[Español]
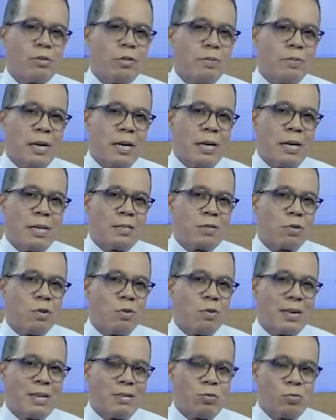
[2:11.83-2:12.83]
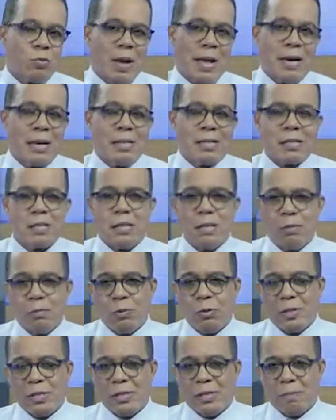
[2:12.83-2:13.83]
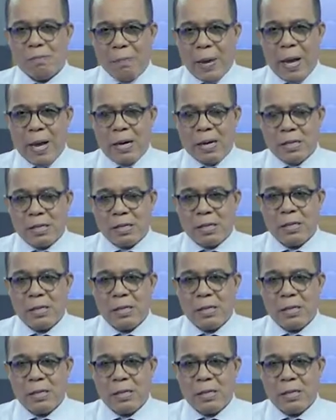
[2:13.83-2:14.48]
niveles congresuales y municipales,